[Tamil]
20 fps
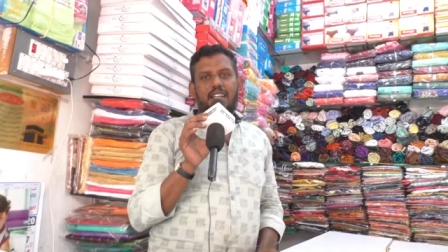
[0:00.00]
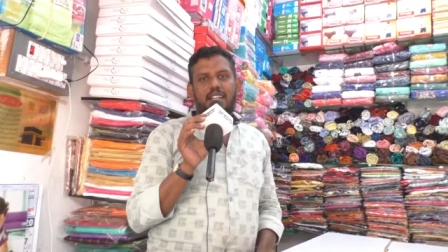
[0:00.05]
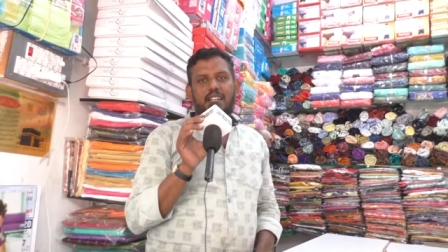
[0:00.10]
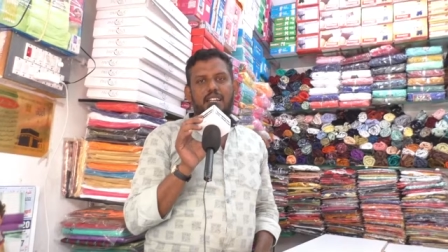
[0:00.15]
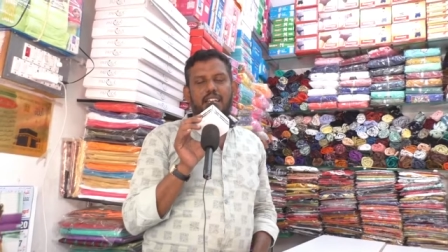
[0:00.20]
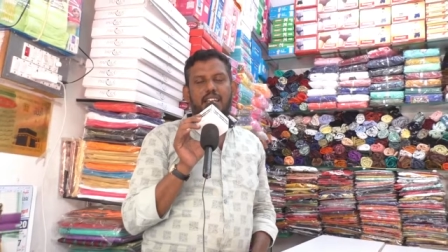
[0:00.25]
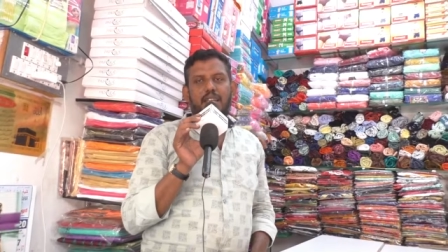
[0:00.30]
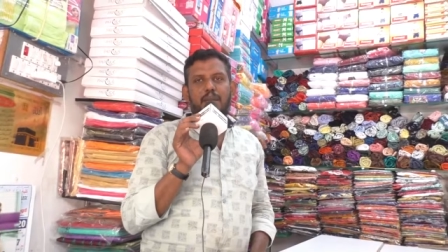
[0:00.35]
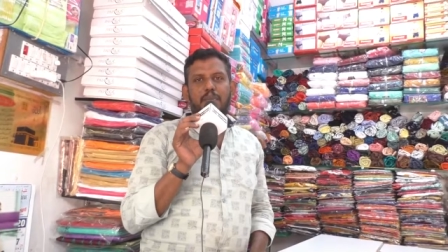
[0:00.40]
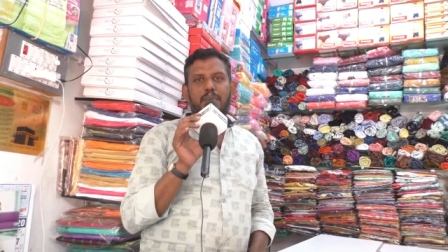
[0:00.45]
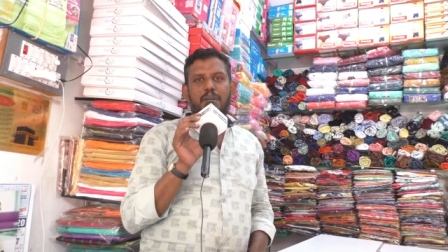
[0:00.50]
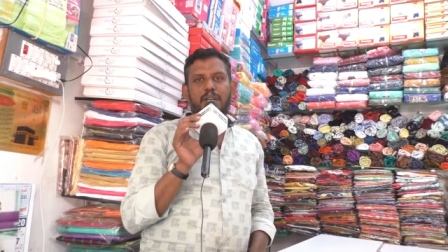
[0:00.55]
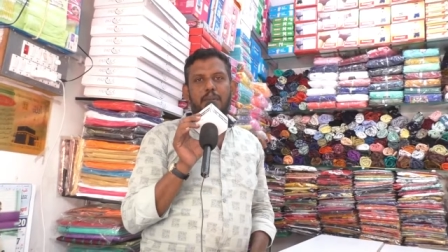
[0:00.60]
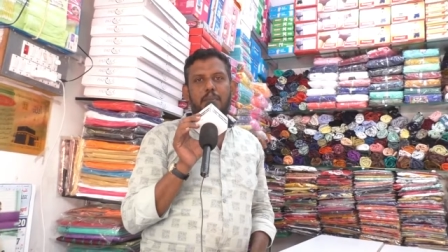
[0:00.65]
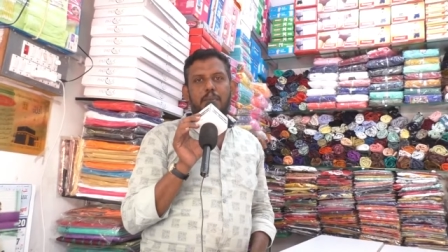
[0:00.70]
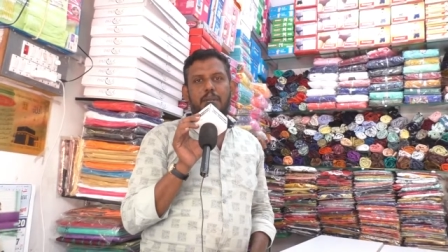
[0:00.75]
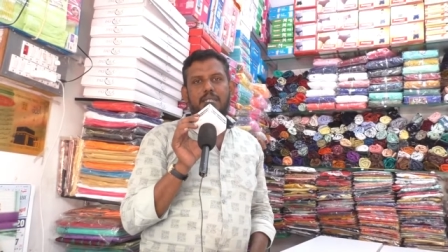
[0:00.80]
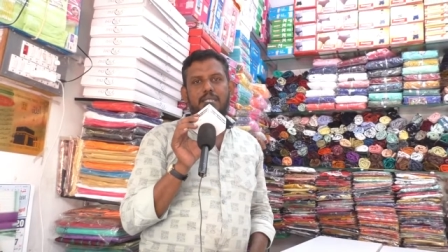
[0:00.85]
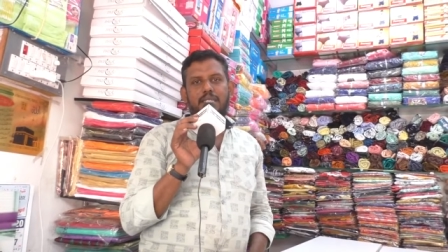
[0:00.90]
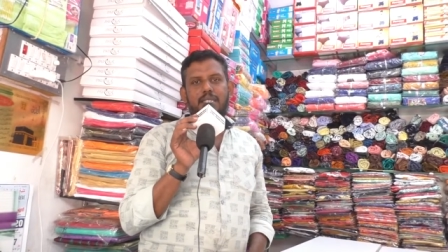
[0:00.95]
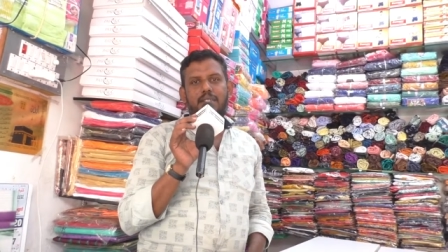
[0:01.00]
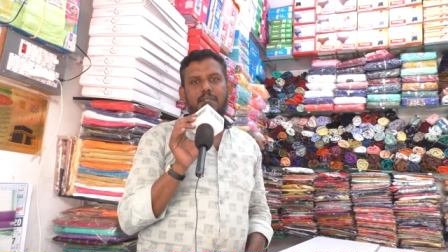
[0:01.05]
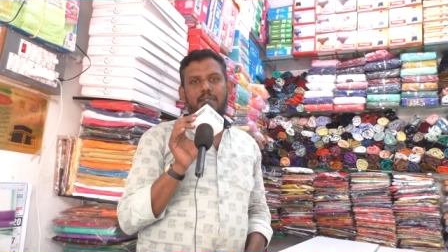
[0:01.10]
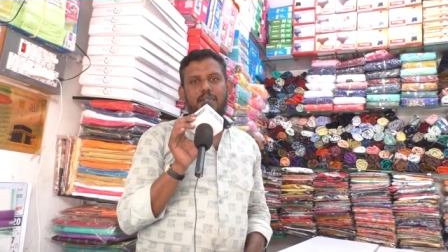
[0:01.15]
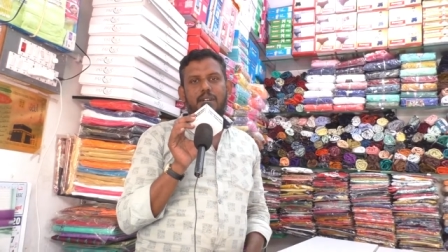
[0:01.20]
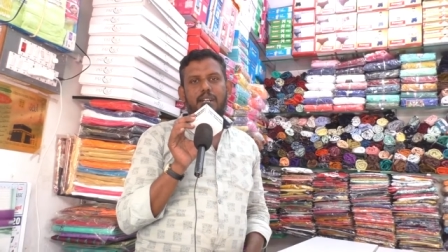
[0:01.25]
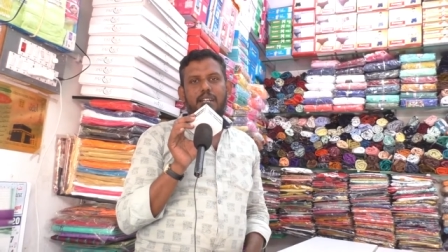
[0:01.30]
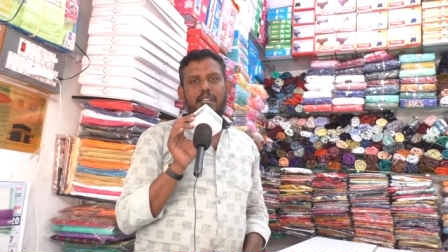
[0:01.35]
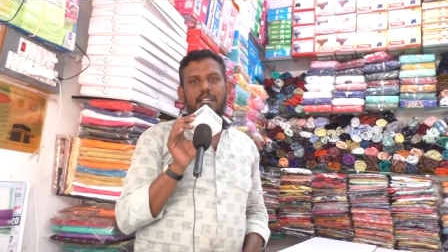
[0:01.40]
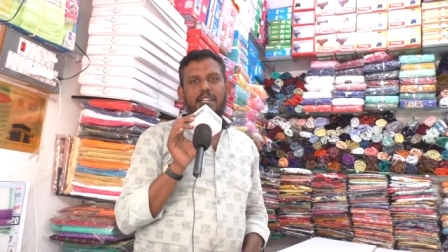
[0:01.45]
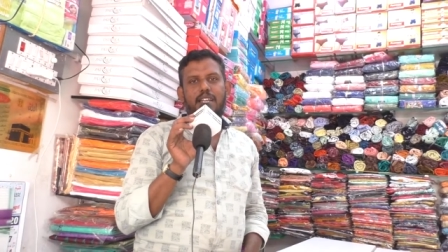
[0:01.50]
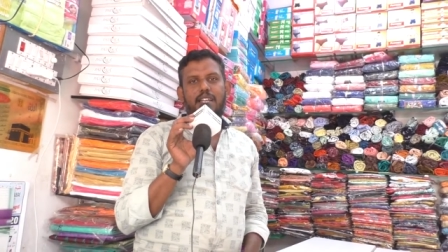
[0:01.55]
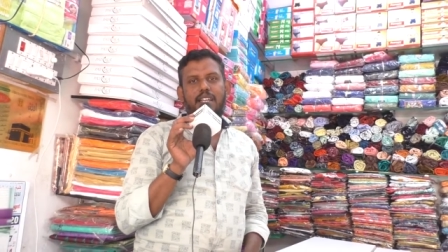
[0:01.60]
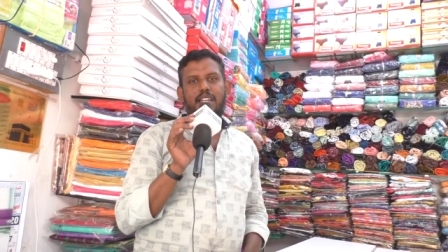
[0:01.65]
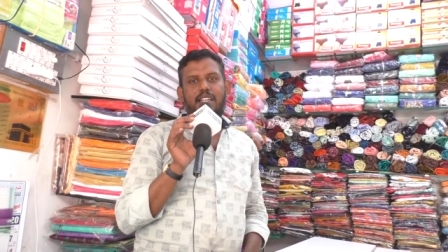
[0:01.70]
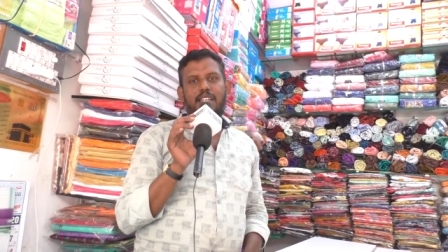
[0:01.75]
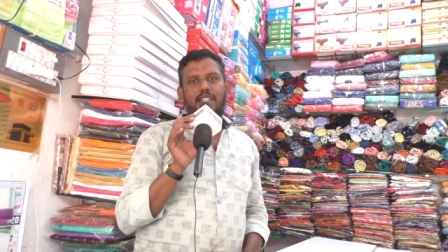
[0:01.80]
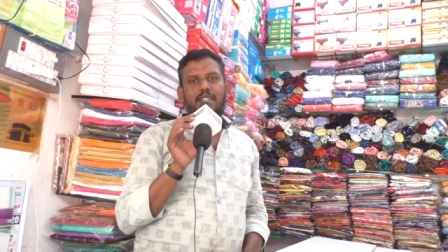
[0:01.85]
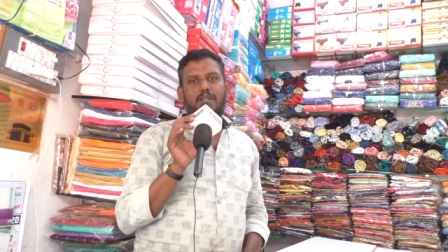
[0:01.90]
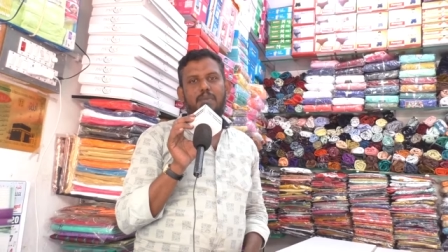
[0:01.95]
கரீம் ரெடிமேட்ஸின்
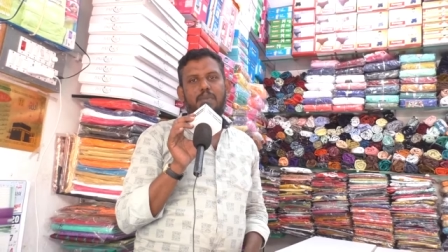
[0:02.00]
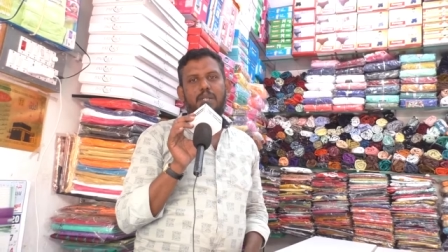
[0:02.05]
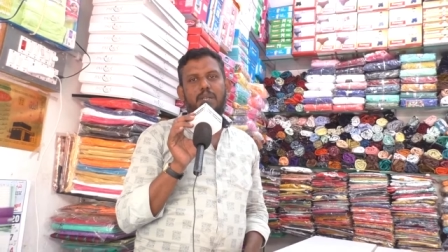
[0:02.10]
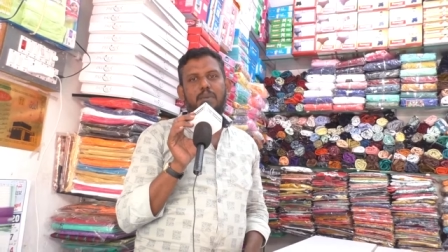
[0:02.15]
வாடிக்கையாளருக்கும்